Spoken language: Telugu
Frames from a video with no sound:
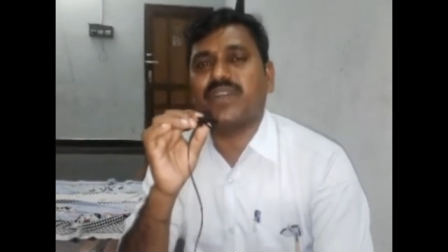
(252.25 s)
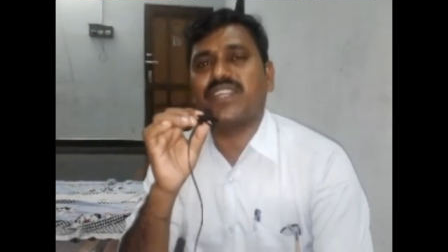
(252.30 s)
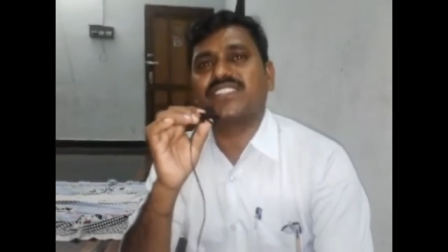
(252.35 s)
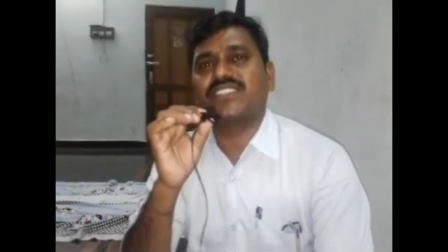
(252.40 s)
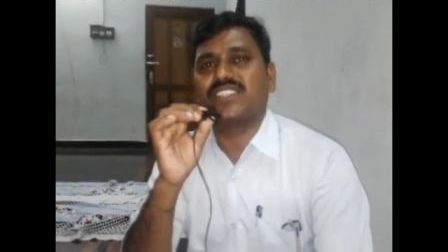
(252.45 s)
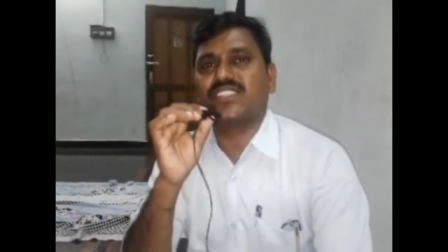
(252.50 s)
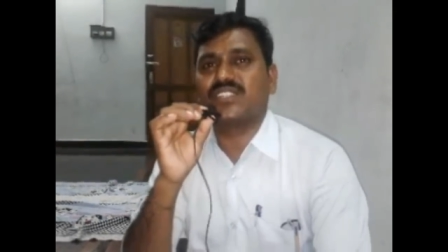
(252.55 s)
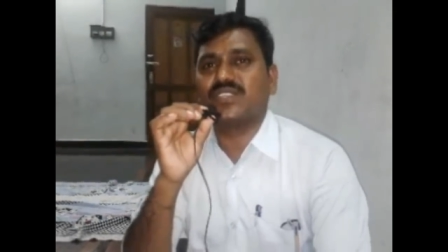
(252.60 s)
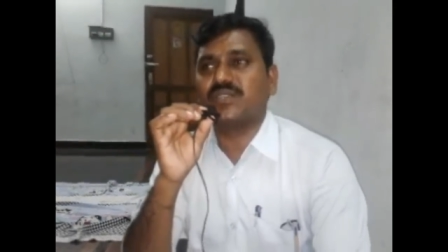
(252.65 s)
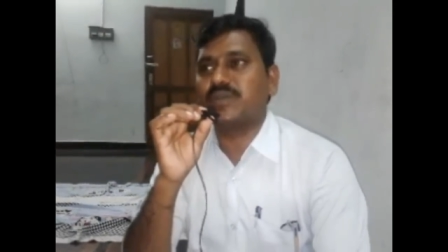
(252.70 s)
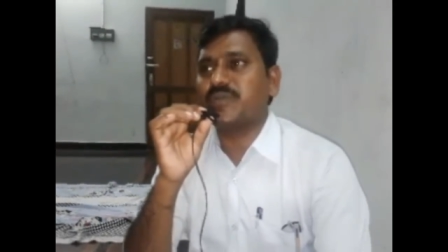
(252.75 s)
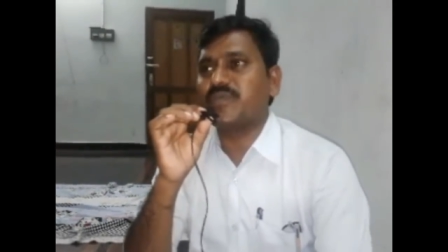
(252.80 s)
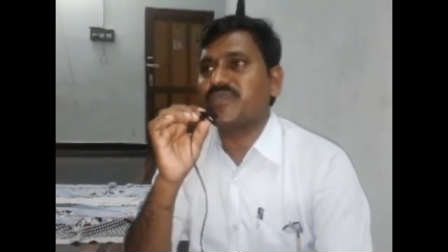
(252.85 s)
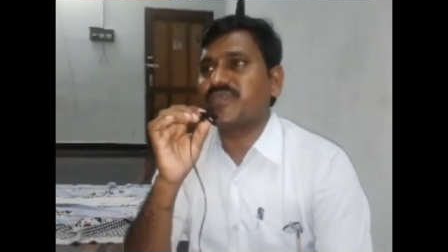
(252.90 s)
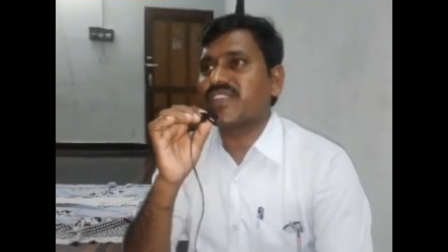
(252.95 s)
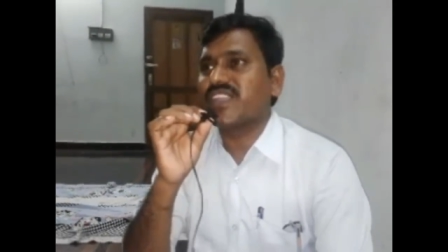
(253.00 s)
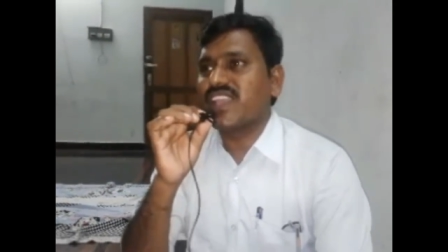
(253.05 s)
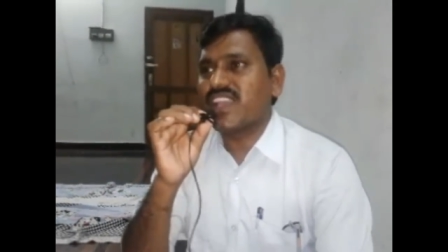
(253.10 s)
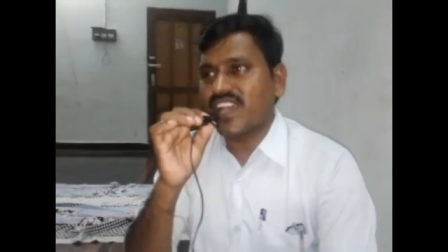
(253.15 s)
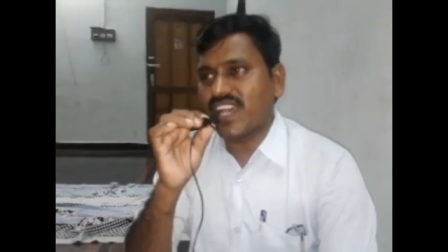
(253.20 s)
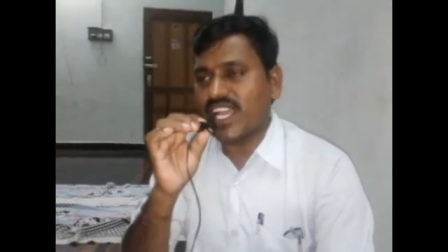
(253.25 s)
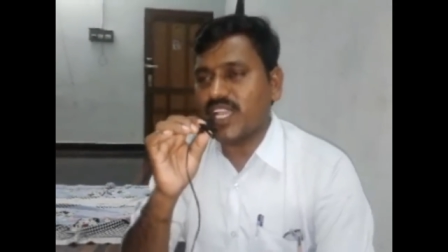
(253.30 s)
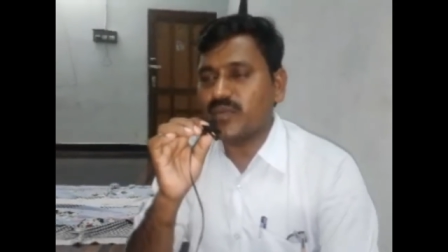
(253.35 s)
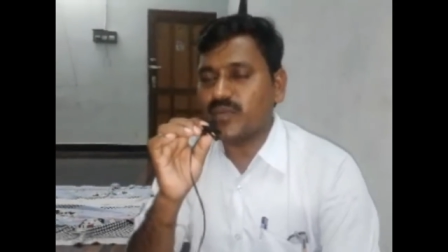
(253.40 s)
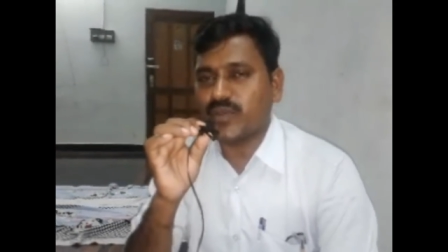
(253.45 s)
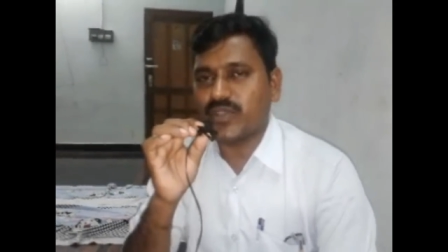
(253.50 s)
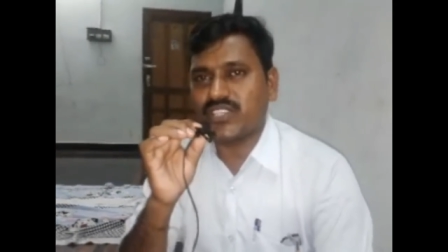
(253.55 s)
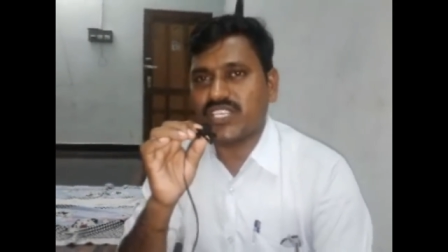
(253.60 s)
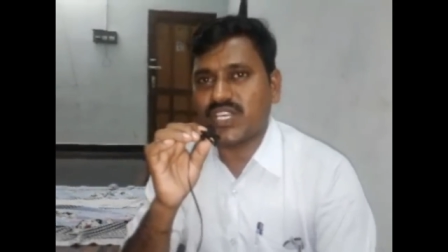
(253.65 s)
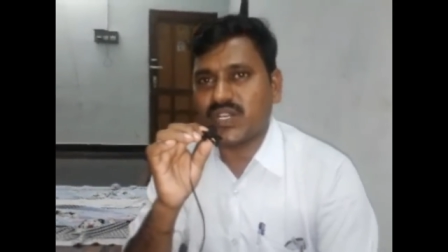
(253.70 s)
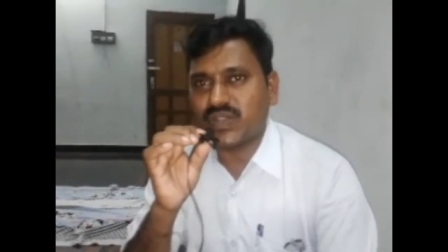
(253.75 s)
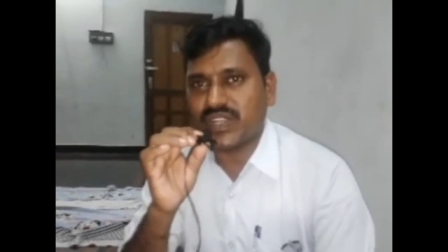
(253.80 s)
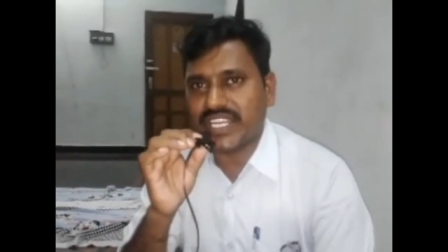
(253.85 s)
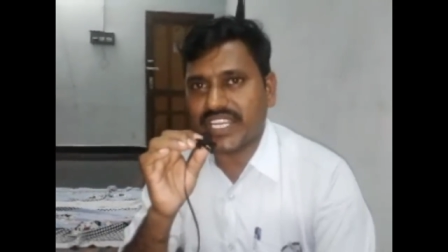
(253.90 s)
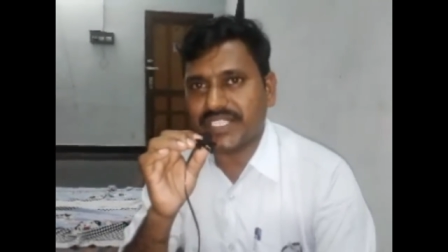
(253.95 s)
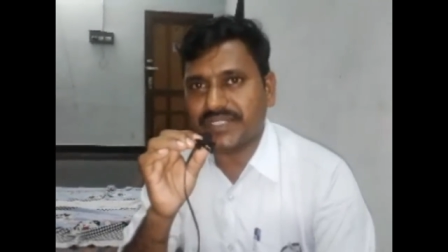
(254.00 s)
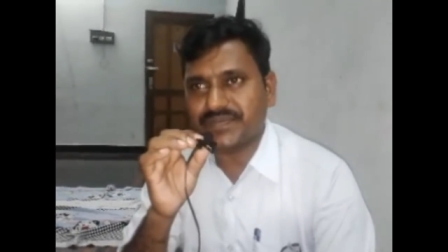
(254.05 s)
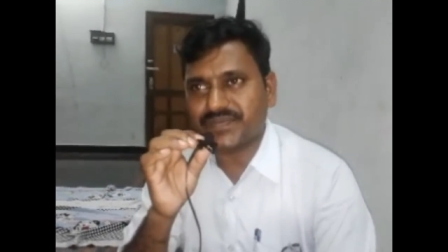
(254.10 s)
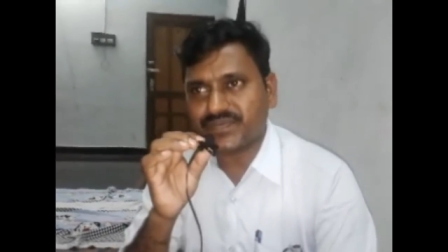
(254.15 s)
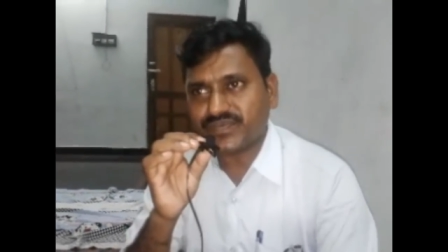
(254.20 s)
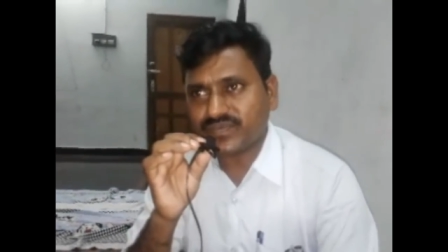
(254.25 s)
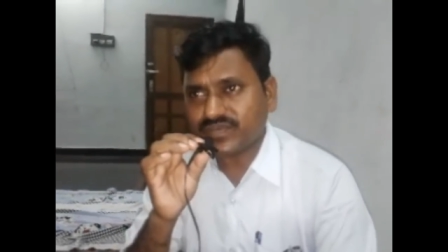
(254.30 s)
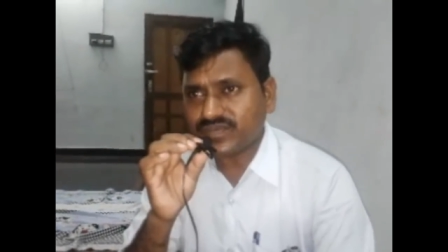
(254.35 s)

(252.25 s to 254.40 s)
పరిస్థితులు అయిపోతూ ఉన్నాయి